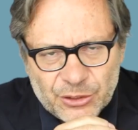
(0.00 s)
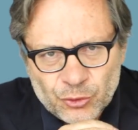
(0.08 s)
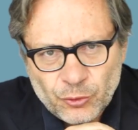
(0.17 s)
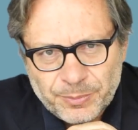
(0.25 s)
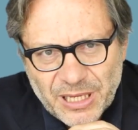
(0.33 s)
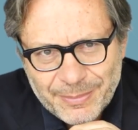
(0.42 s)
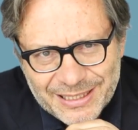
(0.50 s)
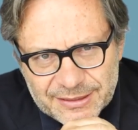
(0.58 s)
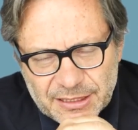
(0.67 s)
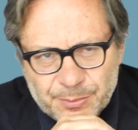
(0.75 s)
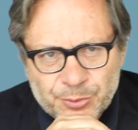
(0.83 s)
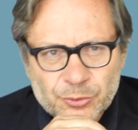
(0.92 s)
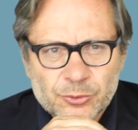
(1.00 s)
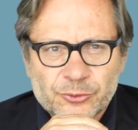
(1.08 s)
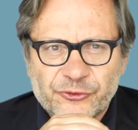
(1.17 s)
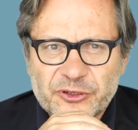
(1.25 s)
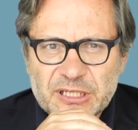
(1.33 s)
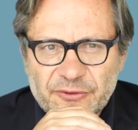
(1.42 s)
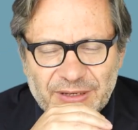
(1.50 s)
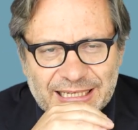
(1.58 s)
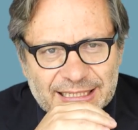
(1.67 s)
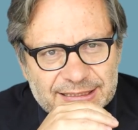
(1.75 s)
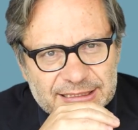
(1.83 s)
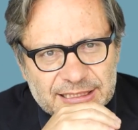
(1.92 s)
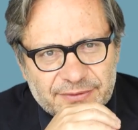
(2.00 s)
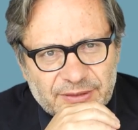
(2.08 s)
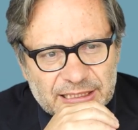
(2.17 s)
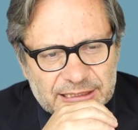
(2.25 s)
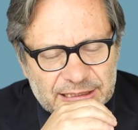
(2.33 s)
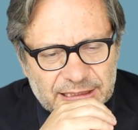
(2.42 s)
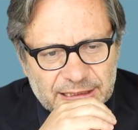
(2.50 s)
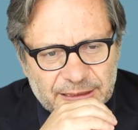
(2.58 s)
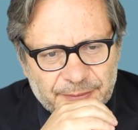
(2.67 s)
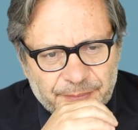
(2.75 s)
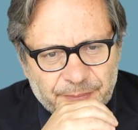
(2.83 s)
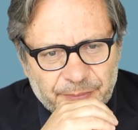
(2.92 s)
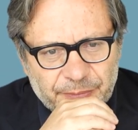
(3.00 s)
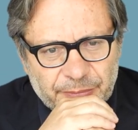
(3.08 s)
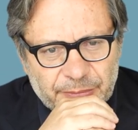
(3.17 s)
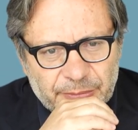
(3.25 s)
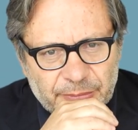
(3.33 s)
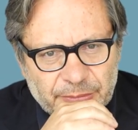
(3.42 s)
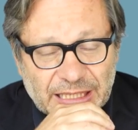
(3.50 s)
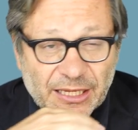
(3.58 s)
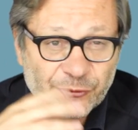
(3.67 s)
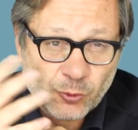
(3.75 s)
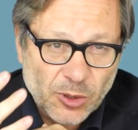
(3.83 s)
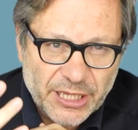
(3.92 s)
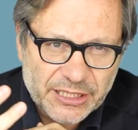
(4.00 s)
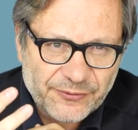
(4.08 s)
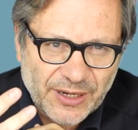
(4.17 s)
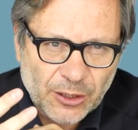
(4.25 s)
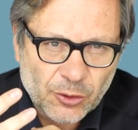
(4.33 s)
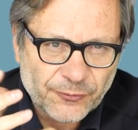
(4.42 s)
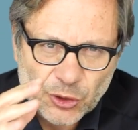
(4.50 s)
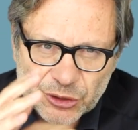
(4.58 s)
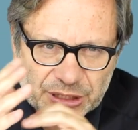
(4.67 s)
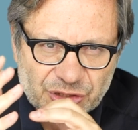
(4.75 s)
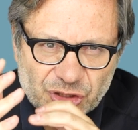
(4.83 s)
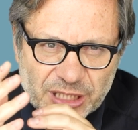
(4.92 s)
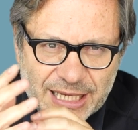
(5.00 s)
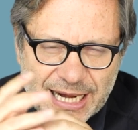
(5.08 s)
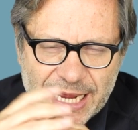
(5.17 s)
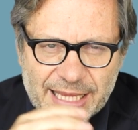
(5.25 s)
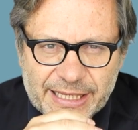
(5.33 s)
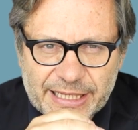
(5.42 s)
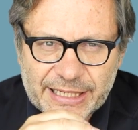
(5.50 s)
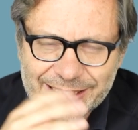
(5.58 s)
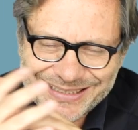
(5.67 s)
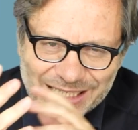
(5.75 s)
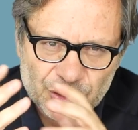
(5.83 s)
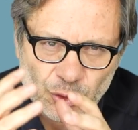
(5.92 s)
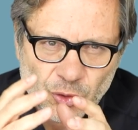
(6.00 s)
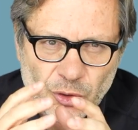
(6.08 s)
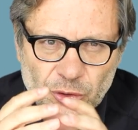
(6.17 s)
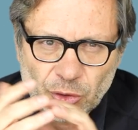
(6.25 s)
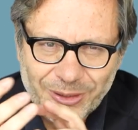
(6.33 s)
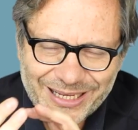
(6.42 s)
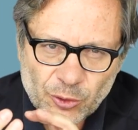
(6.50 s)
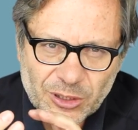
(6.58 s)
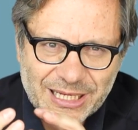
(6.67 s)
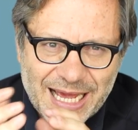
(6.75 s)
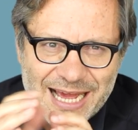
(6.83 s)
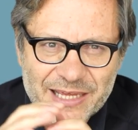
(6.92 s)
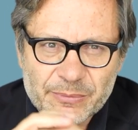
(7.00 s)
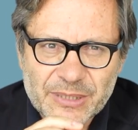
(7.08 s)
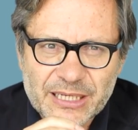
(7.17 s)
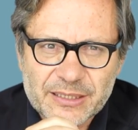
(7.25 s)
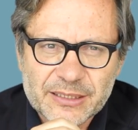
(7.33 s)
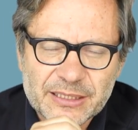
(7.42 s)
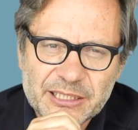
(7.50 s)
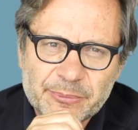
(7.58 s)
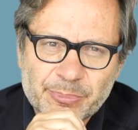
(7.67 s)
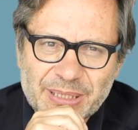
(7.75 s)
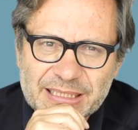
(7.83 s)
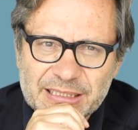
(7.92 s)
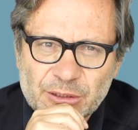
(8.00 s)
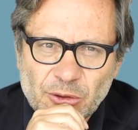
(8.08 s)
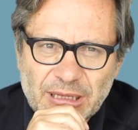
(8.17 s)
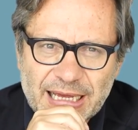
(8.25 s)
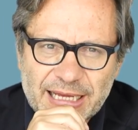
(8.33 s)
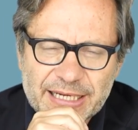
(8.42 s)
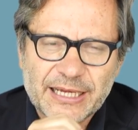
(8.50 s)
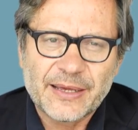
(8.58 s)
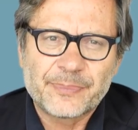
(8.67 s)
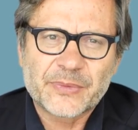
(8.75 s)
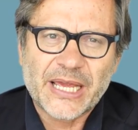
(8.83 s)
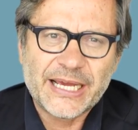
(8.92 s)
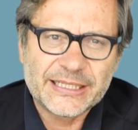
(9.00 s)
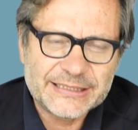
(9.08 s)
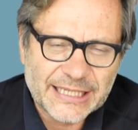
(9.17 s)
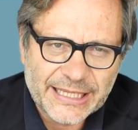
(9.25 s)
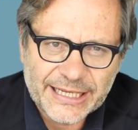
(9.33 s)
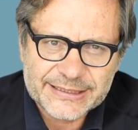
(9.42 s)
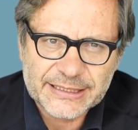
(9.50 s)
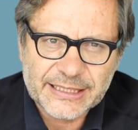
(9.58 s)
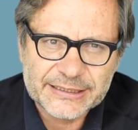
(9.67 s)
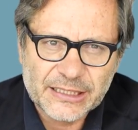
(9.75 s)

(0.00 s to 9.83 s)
indubbiamente più significativa di, della scuola di Francoforte in generale e di Adorno e Horkheimer in particolare è Dialettica